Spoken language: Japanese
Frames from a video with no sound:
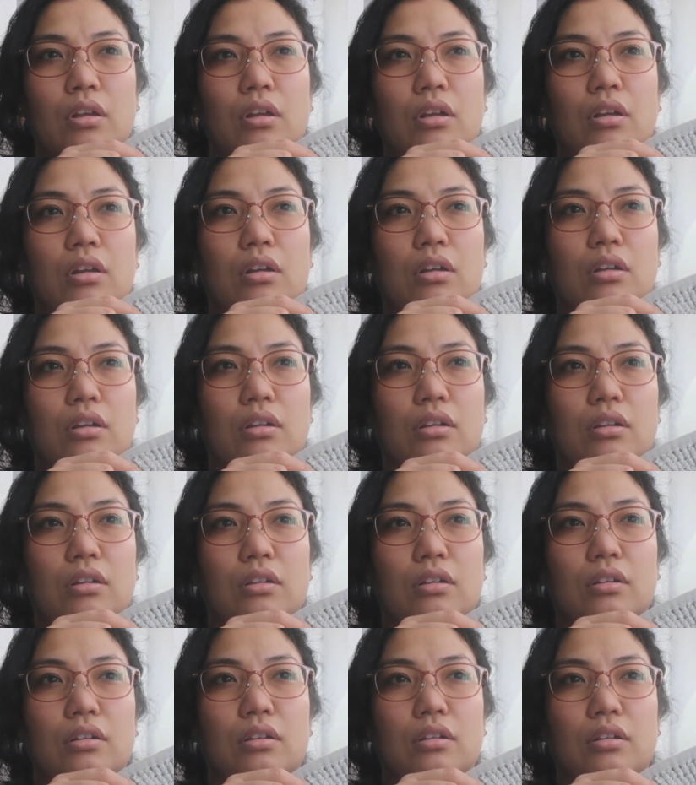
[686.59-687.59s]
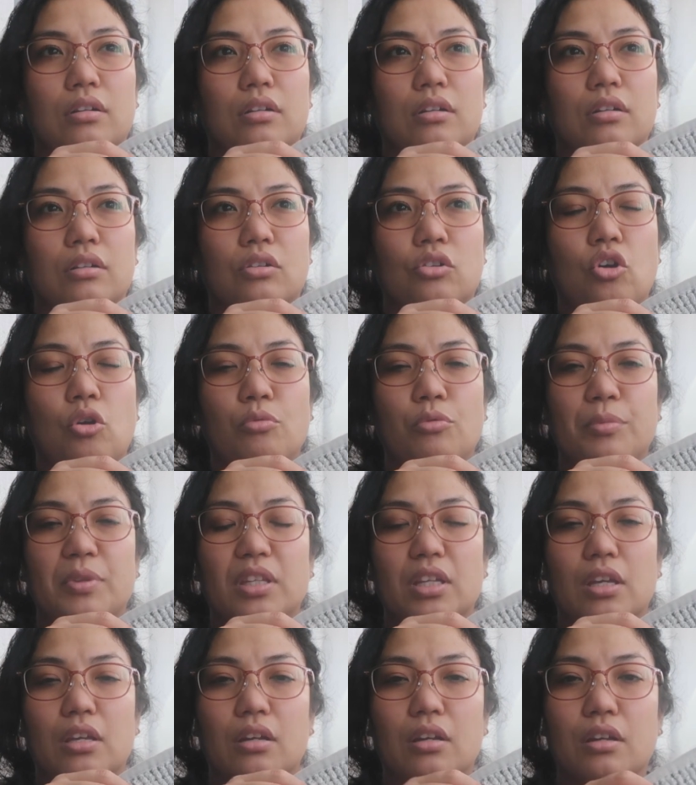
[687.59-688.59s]
あゴム
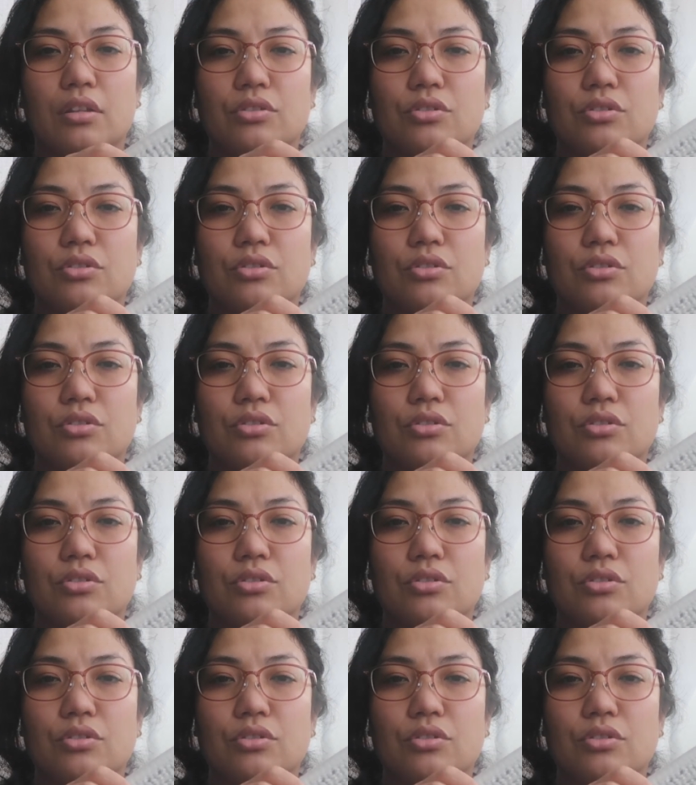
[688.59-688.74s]
みたいな、